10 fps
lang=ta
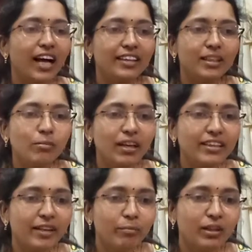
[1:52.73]
அந்த
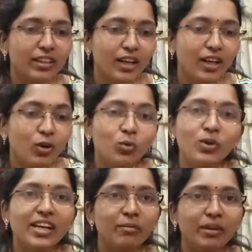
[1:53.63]
மாதிரி இப்போ இந்த
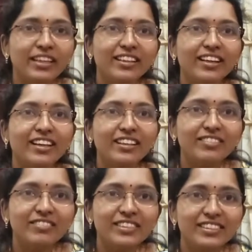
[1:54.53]
குள்ள மனிதர்கள்
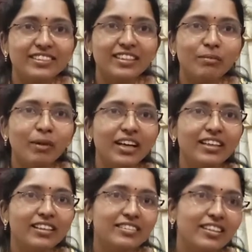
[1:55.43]

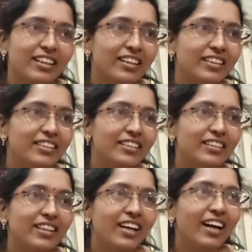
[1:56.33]
விசித்திரமான சில இது
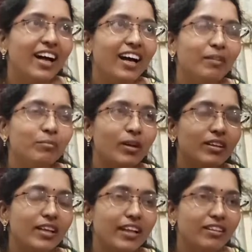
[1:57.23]

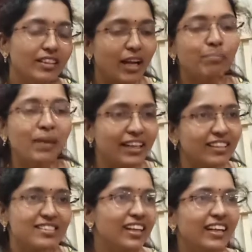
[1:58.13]
அதாவது நம்ம
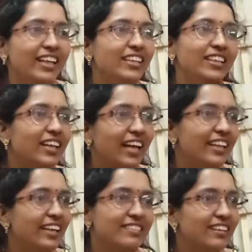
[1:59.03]
அண்டர்ஸ்டாண்டிங்க்கு
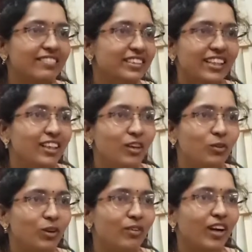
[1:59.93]
கதையில் சில விஷயங்களை
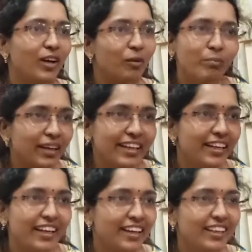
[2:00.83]
விட்டுருவாங்க ரொம்ப
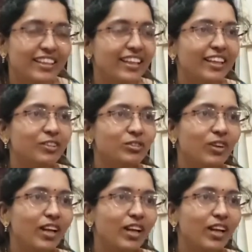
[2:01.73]
கிளியர் கட்டாக எதையும்